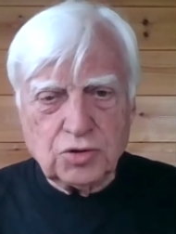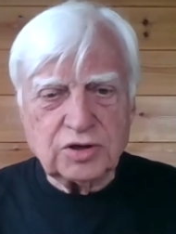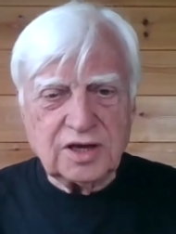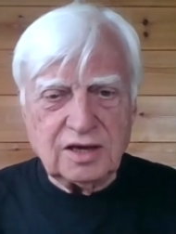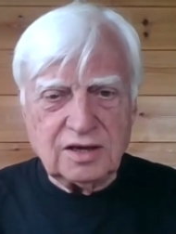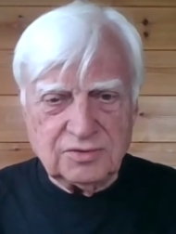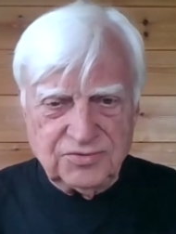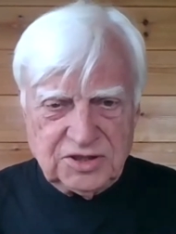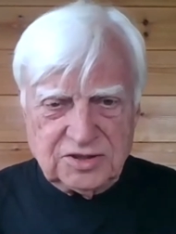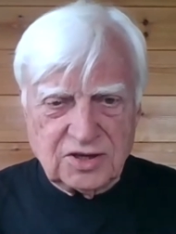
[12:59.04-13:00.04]
Sultana
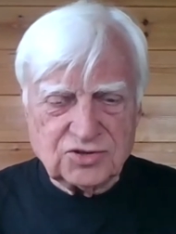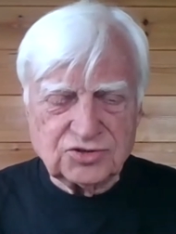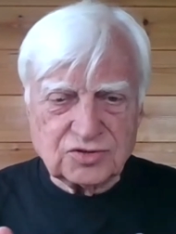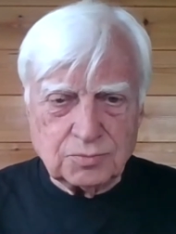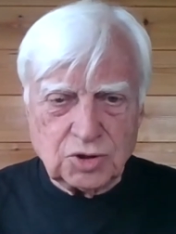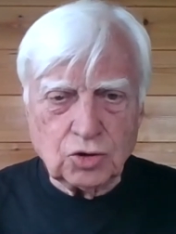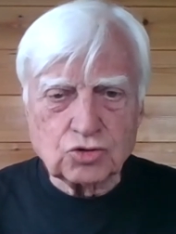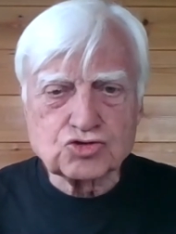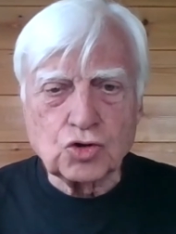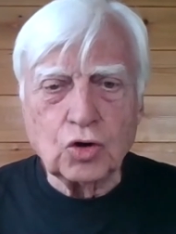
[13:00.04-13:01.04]
Murada
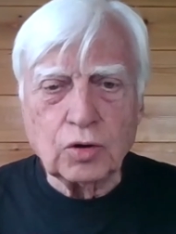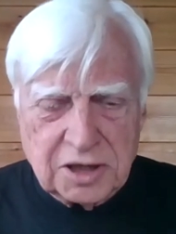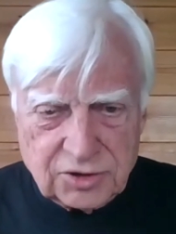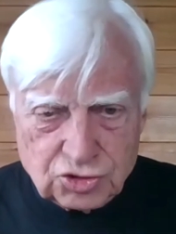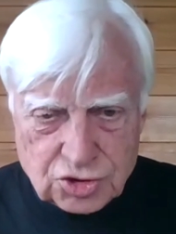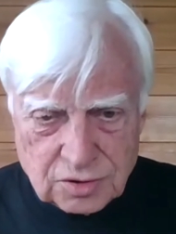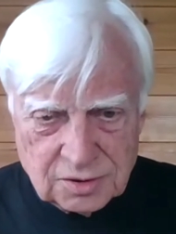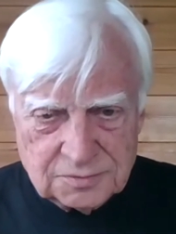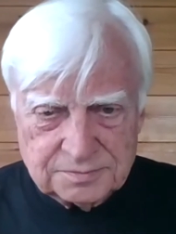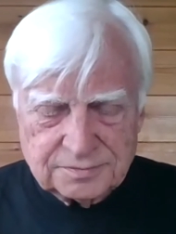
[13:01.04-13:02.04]
zabił
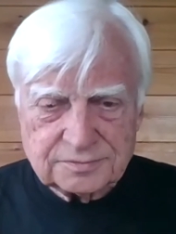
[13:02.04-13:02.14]
rycerz